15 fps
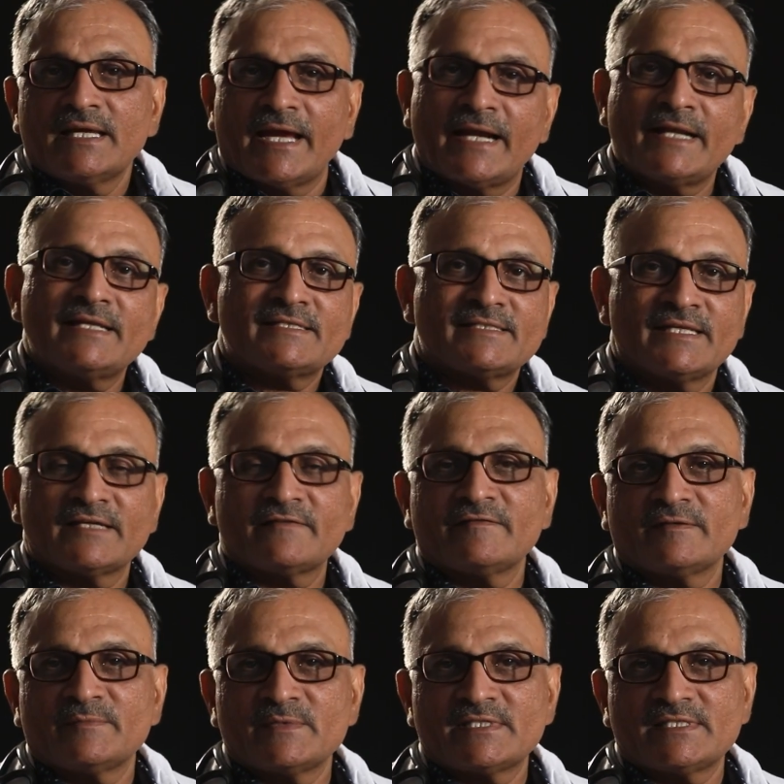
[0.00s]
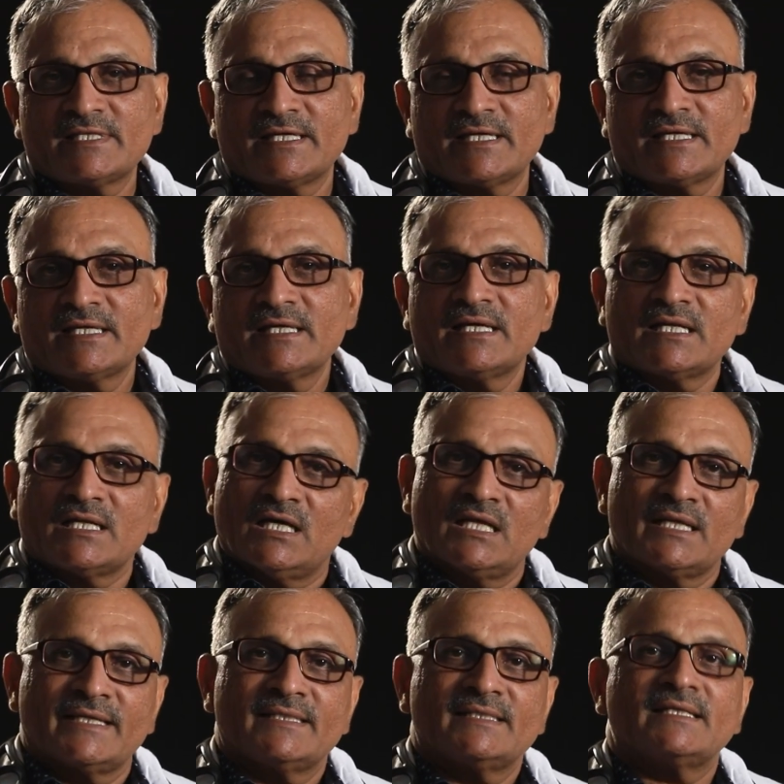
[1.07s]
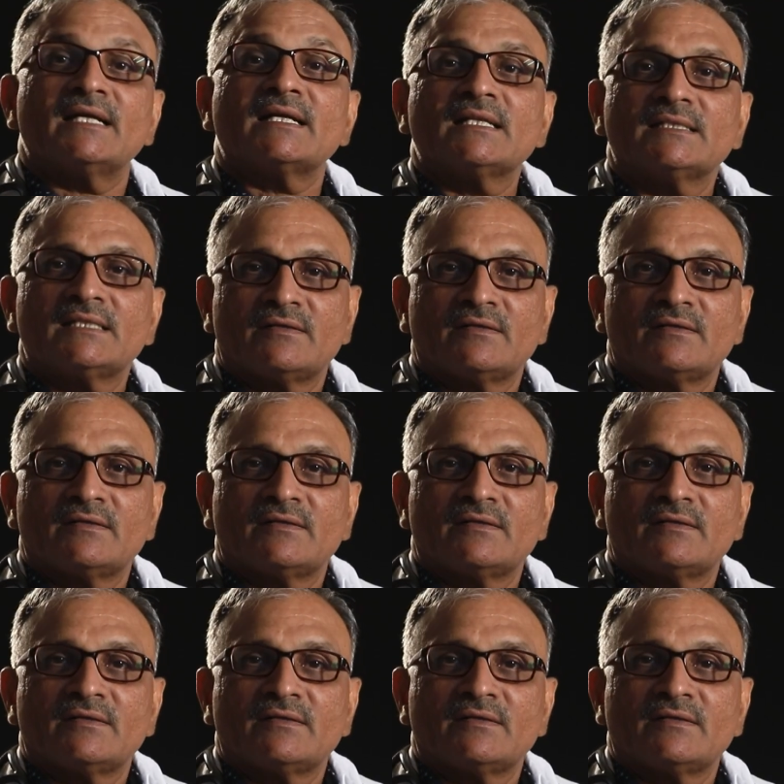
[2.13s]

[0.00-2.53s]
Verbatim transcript: యాంటీ స్నేక్ వినిమిస్తే నాలుగైదు గంటల